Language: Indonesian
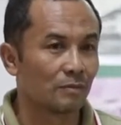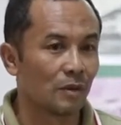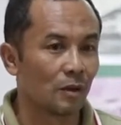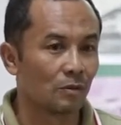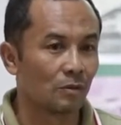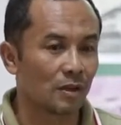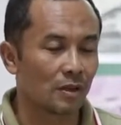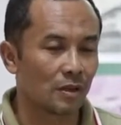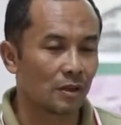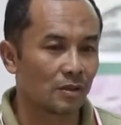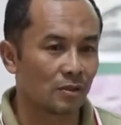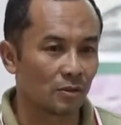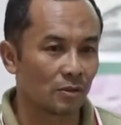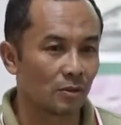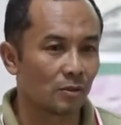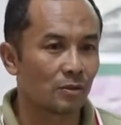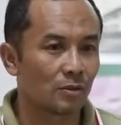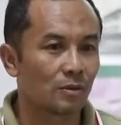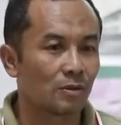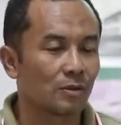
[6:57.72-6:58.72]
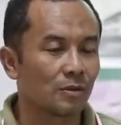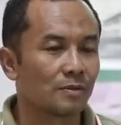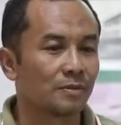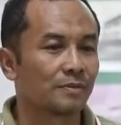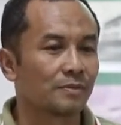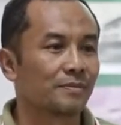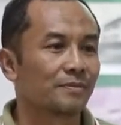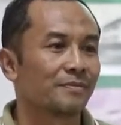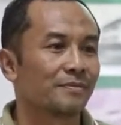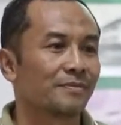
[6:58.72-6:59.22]
bahwa seluruh
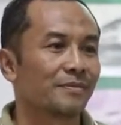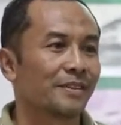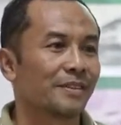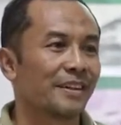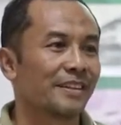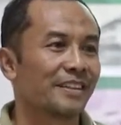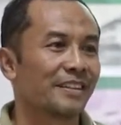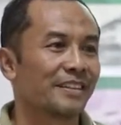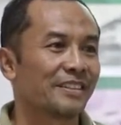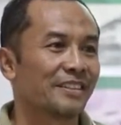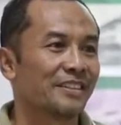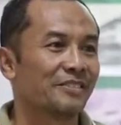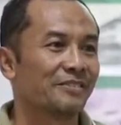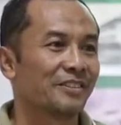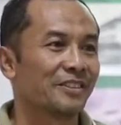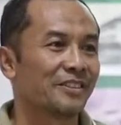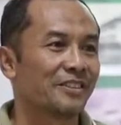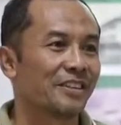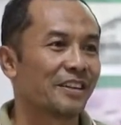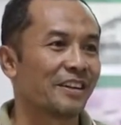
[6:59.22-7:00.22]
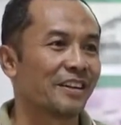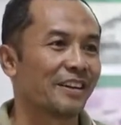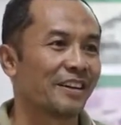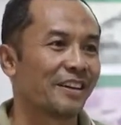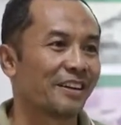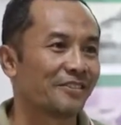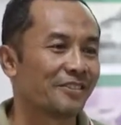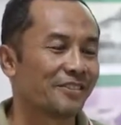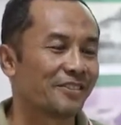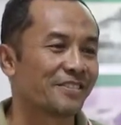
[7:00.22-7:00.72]
rakyat Indonesia
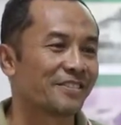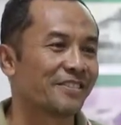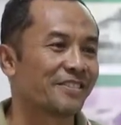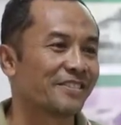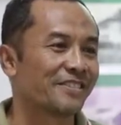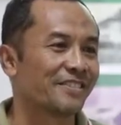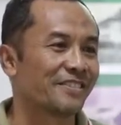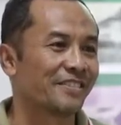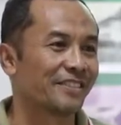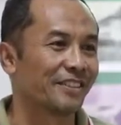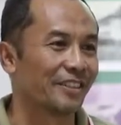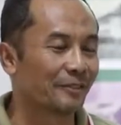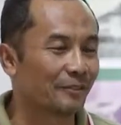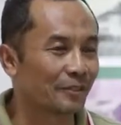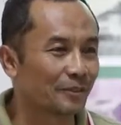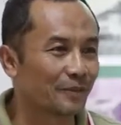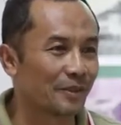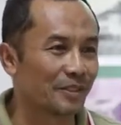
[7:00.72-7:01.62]
harus ikut